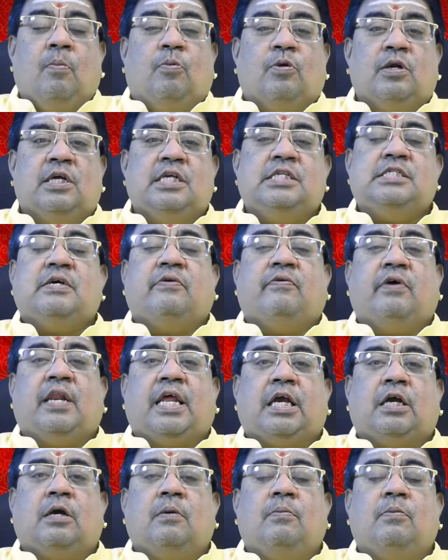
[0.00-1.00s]
முடிஞ்ச
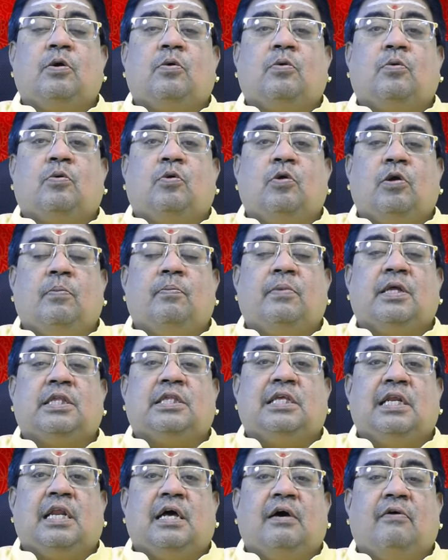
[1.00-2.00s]
வரைக்கும்
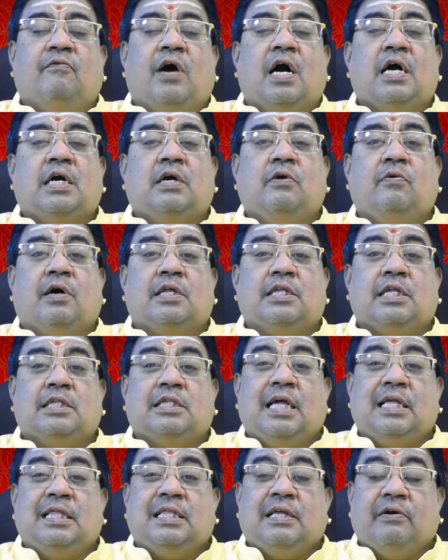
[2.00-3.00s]
குடும்பத்தில்
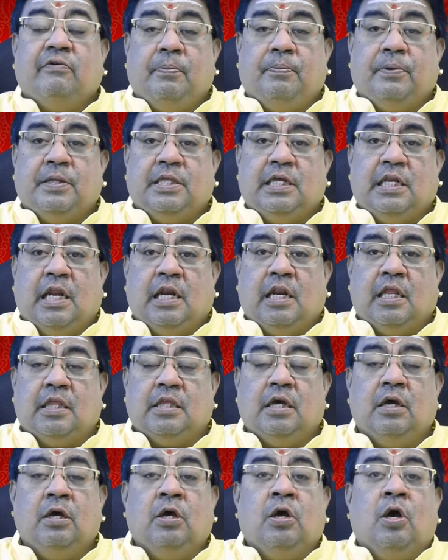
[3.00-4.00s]
வாக்குவாதத்தை தவிர்ப்பது
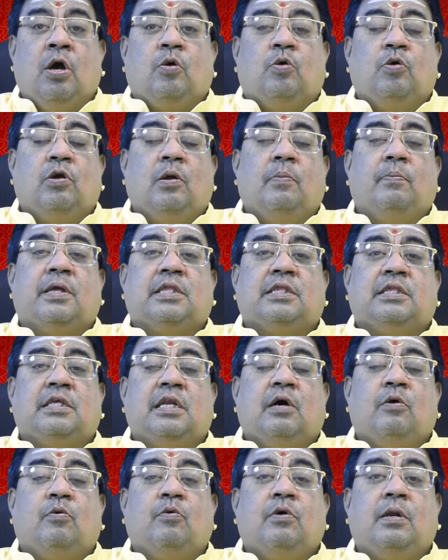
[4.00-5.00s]
நல்லது
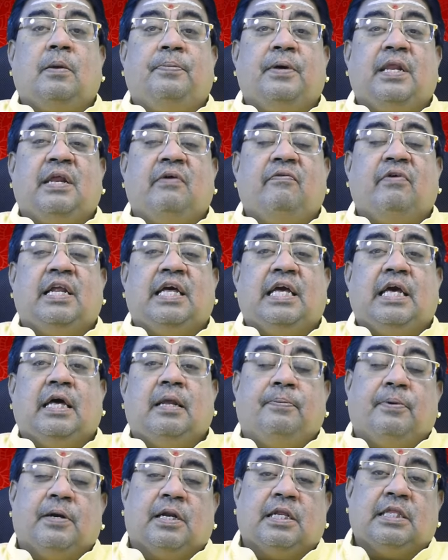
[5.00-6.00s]
குடும்பத்தில் ஒரு பிரிவினை
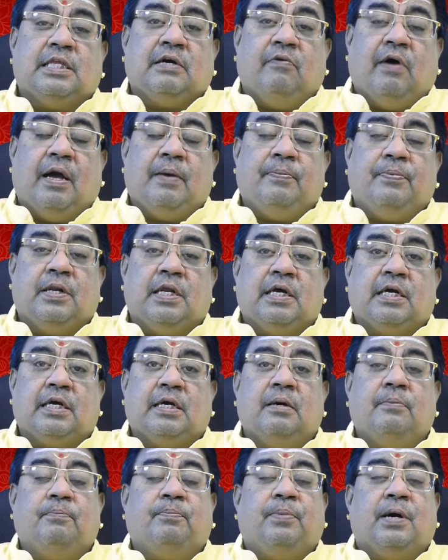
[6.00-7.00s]
ஏற்படுறதுக்கு வாய்ப்பு
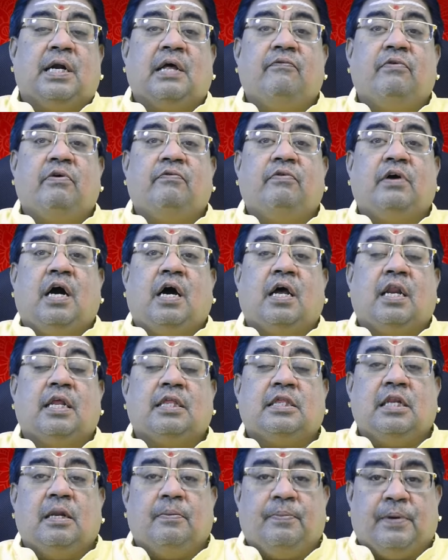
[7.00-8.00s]
இருக்குது பண
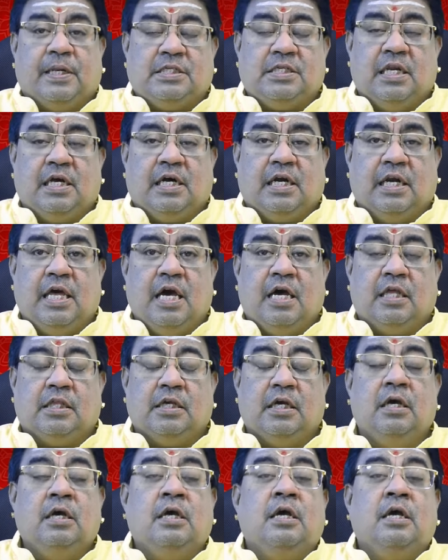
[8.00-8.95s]
விவகாரத்தில் பிரச்சனை கிடையாது